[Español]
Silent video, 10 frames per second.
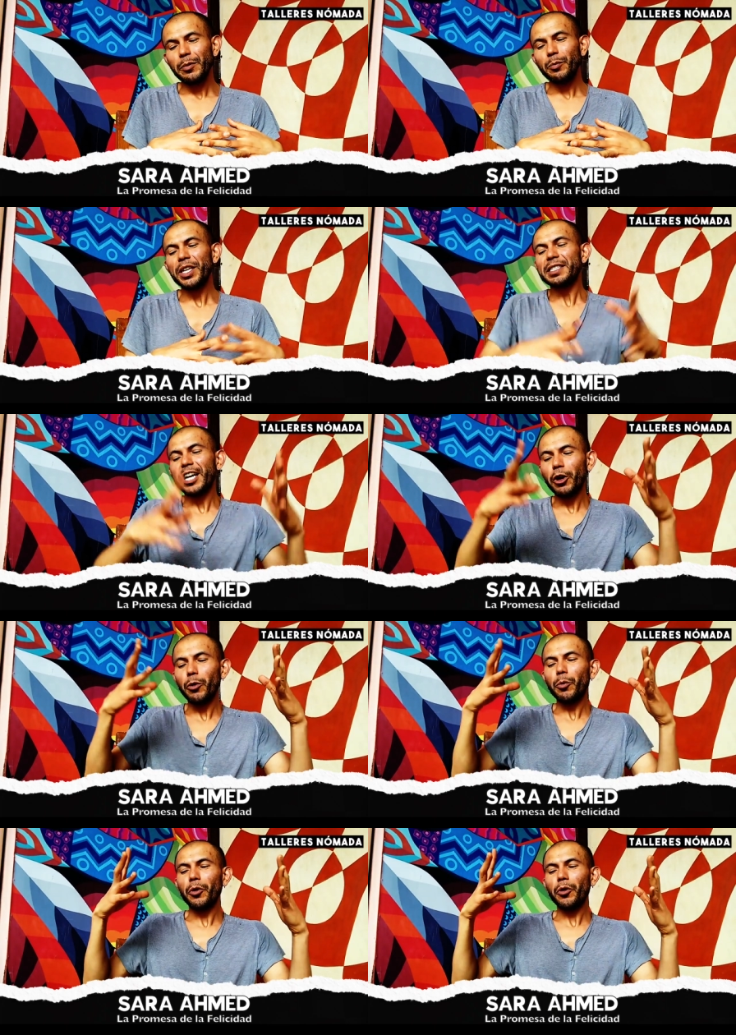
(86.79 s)
piensa
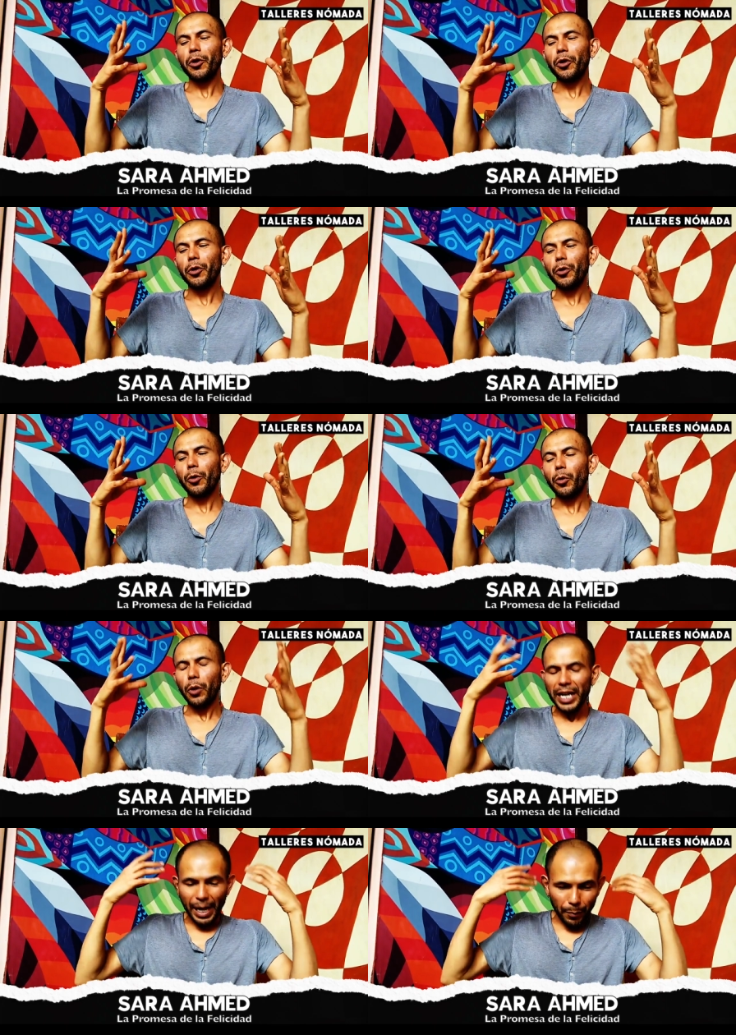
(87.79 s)
cómo
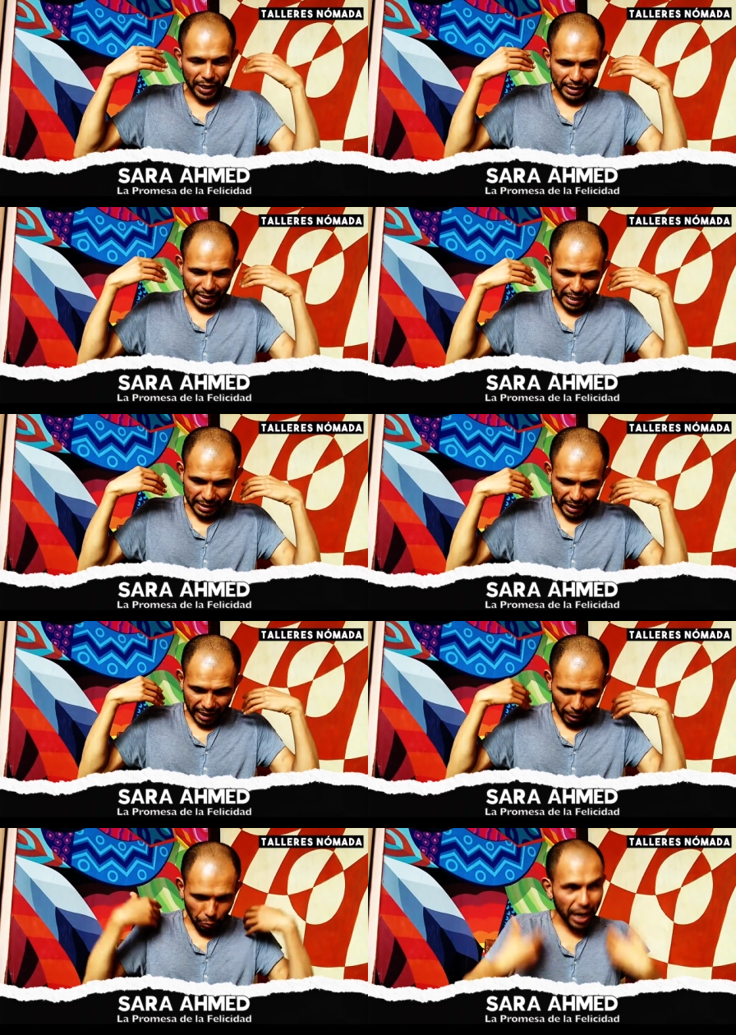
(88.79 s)
la presencia
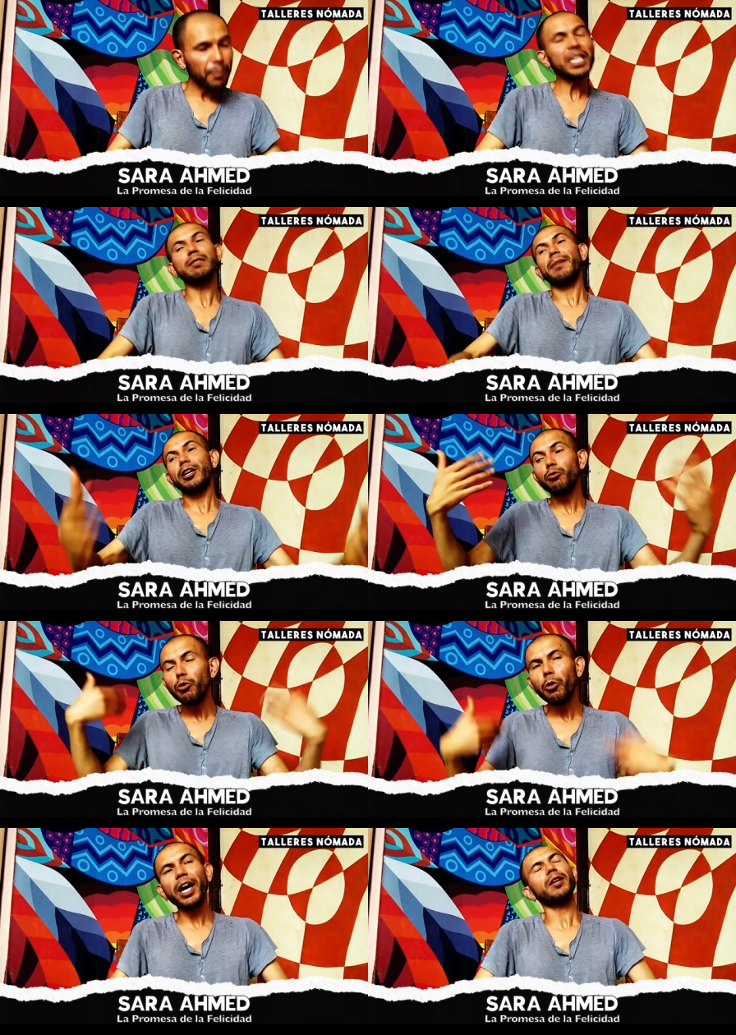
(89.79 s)
de una misma en un
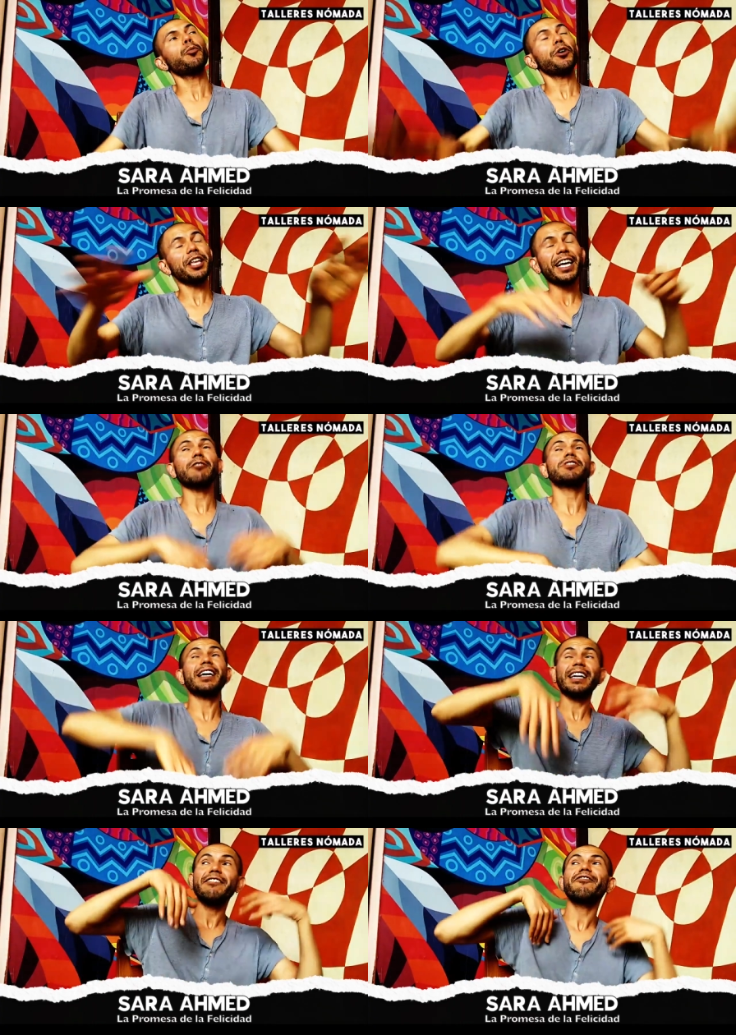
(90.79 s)
lugar puede
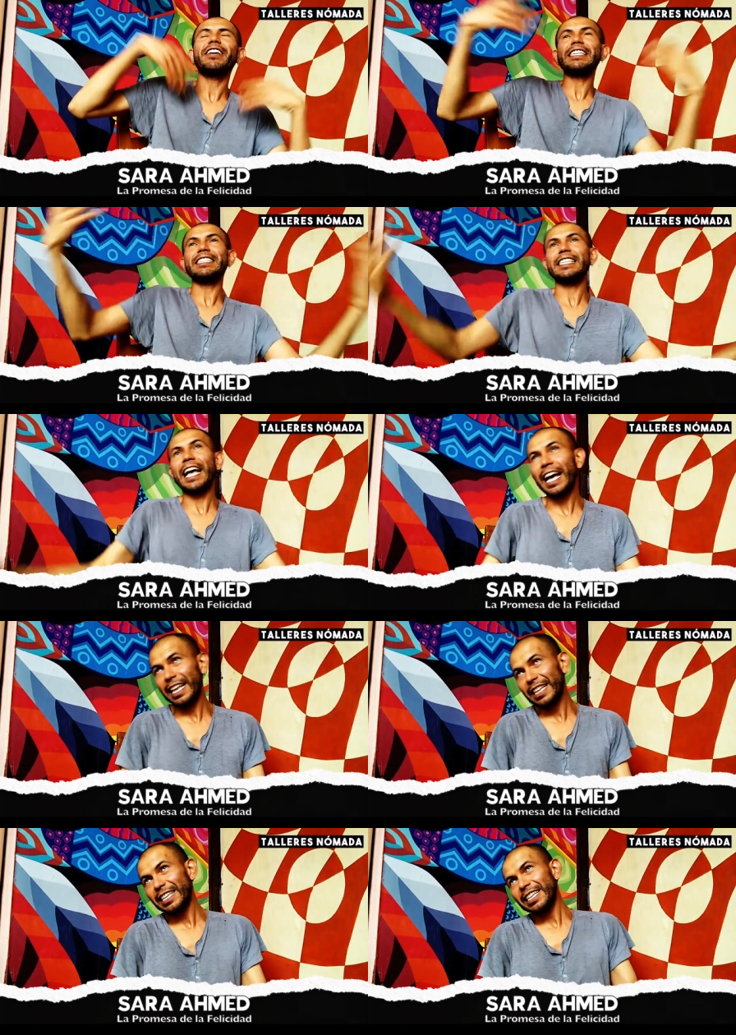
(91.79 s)
causar la
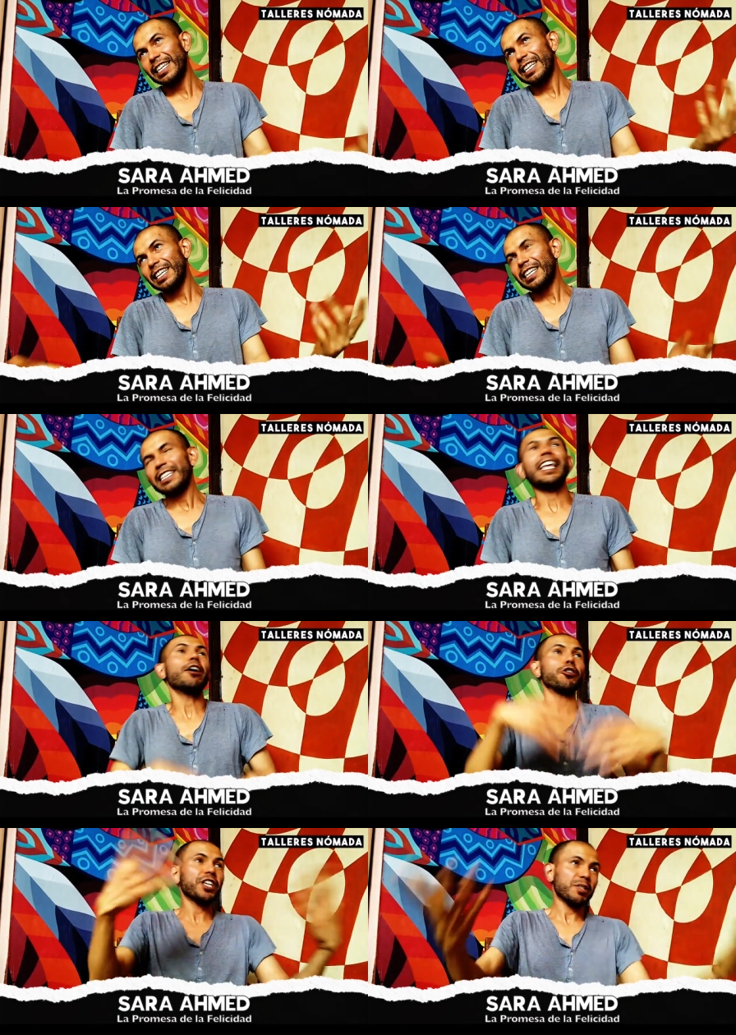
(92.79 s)
infelicidad de
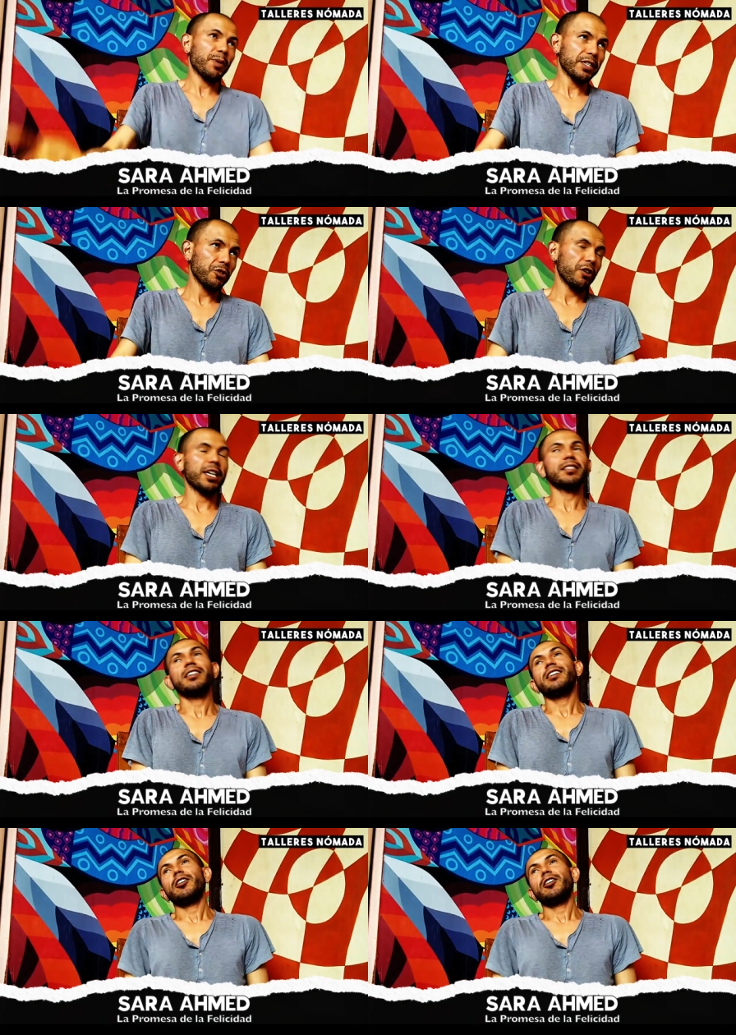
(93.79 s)
otras personas.